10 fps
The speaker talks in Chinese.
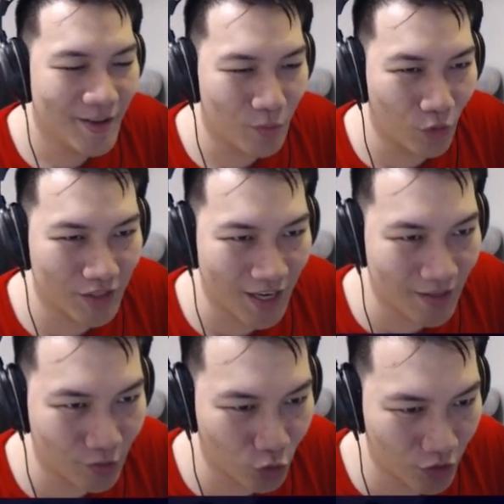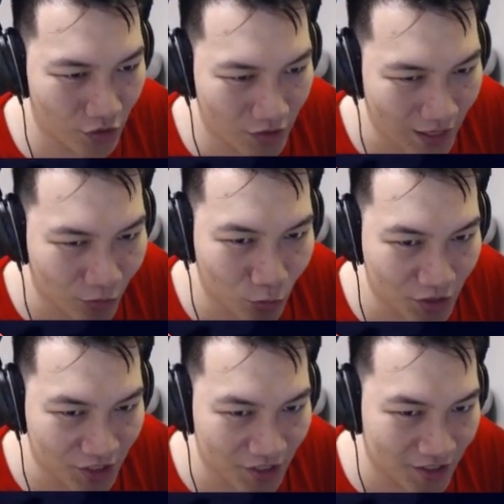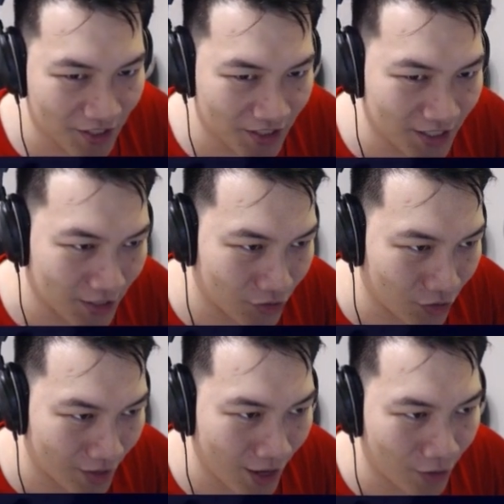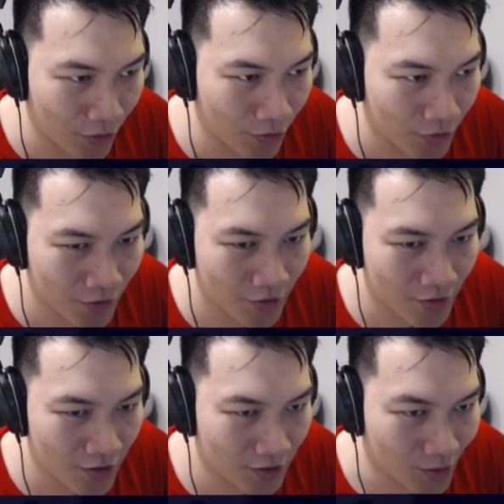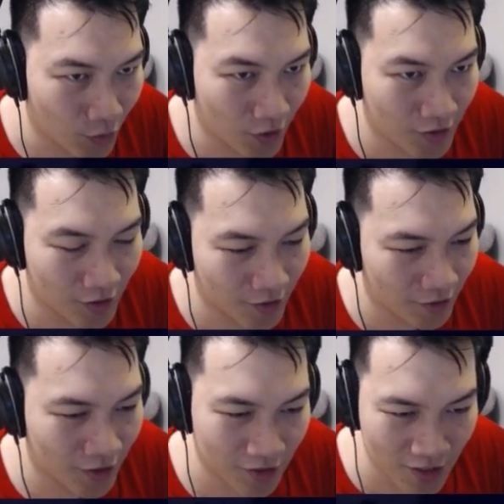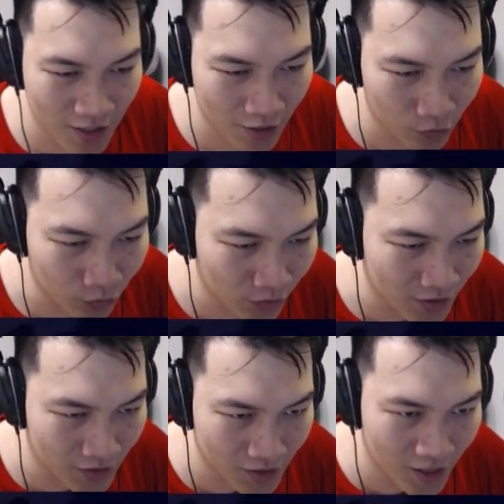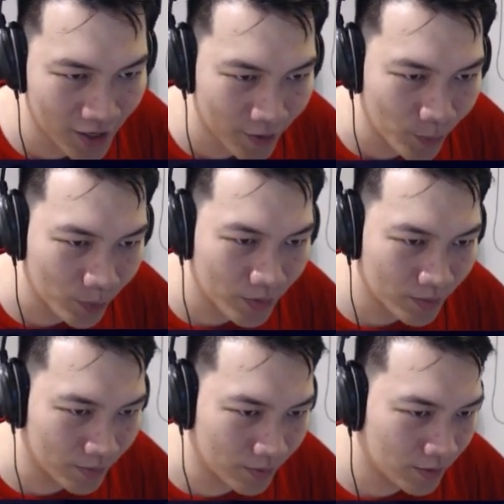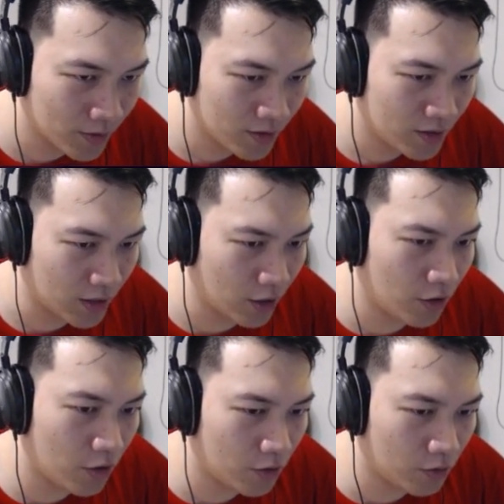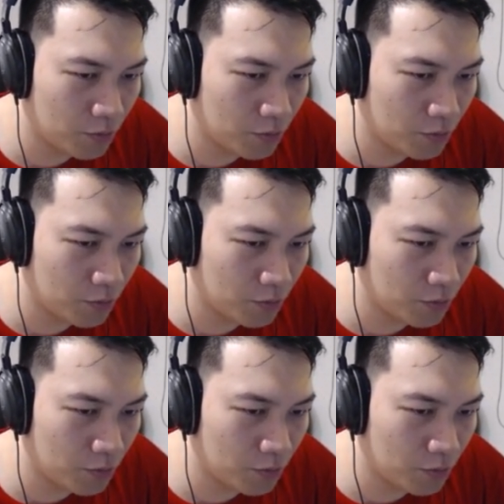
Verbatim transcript: 不过现在就加入邪恶阵线，所以大家都一起为邪恶阵线来努力之类的，嗯。然后